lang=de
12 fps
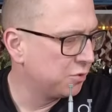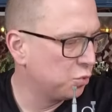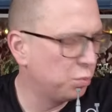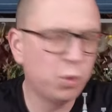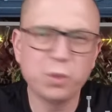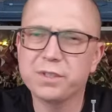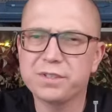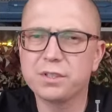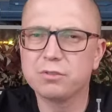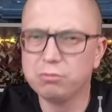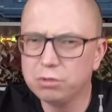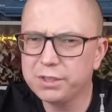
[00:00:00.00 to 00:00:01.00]
U-Boote
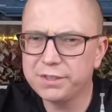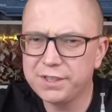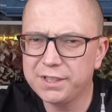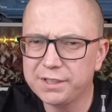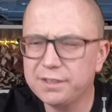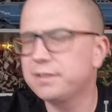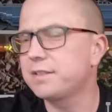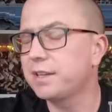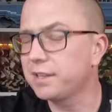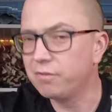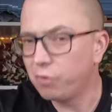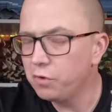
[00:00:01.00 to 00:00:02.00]
sind Rudeltiere. Es
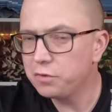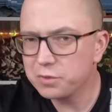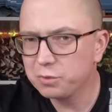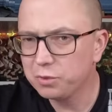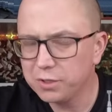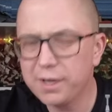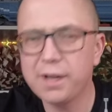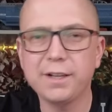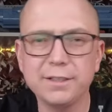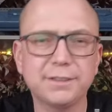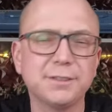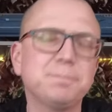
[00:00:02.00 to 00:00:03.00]
hat ja Wolfsrudel
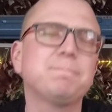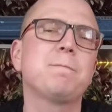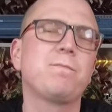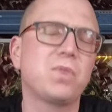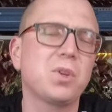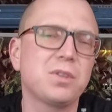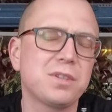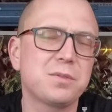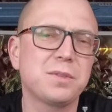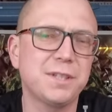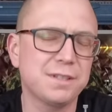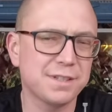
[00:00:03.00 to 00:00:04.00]
geheißen und
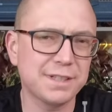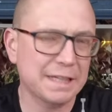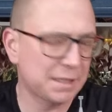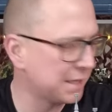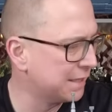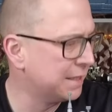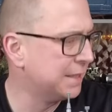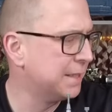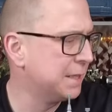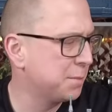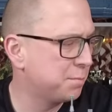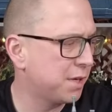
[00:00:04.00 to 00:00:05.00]
deswegen sage ich
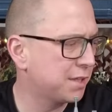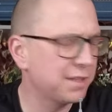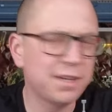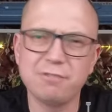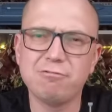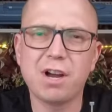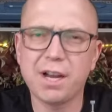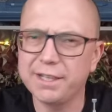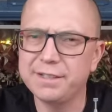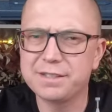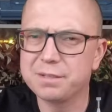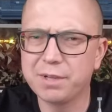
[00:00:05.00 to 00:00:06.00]
macht da ja nur
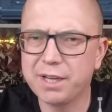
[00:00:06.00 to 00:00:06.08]
eins im